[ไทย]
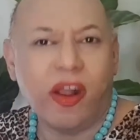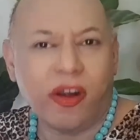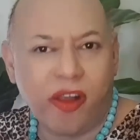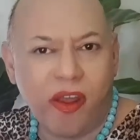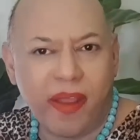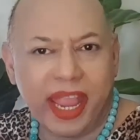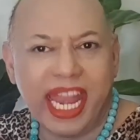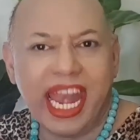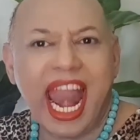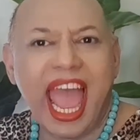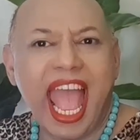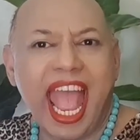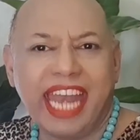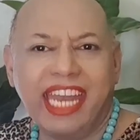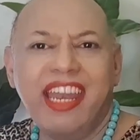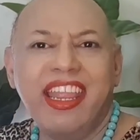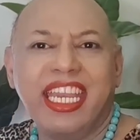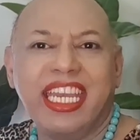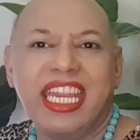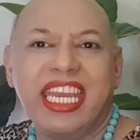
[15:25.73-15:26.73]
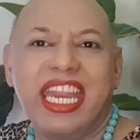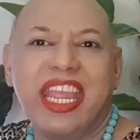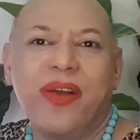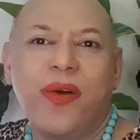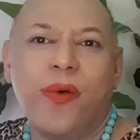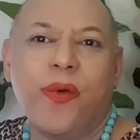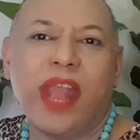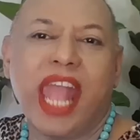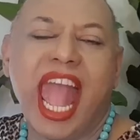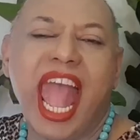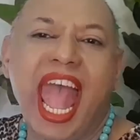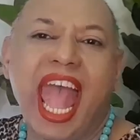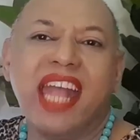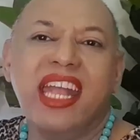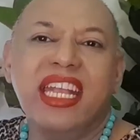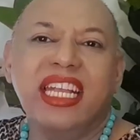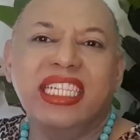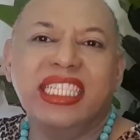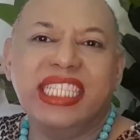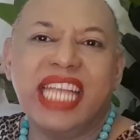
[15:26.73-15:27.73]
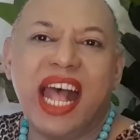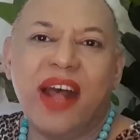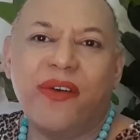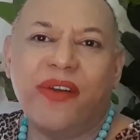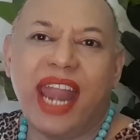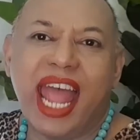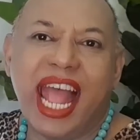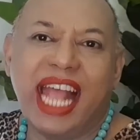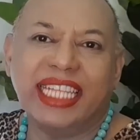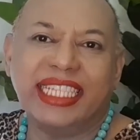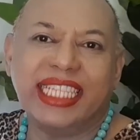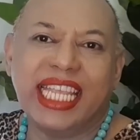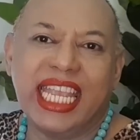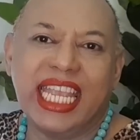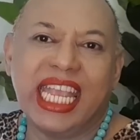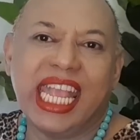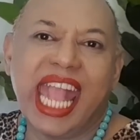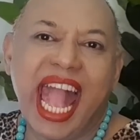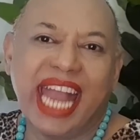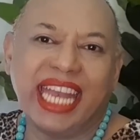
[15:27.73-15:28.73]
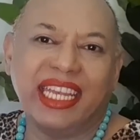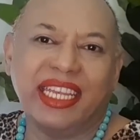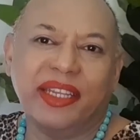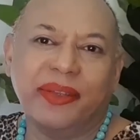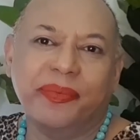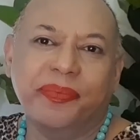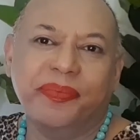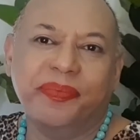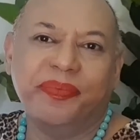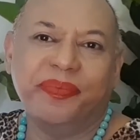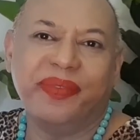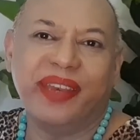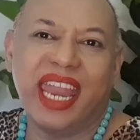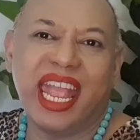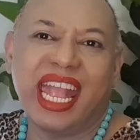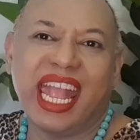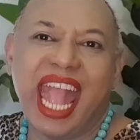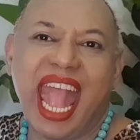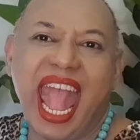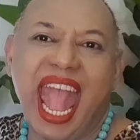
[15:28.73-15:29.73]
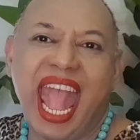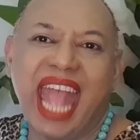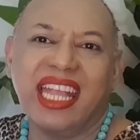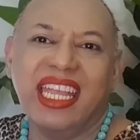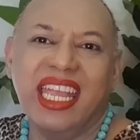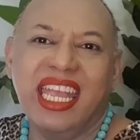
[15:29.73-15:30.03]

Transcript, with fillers: ร้อยล้านเลยทีเดียวค่ะชาวราศีกันนะคะ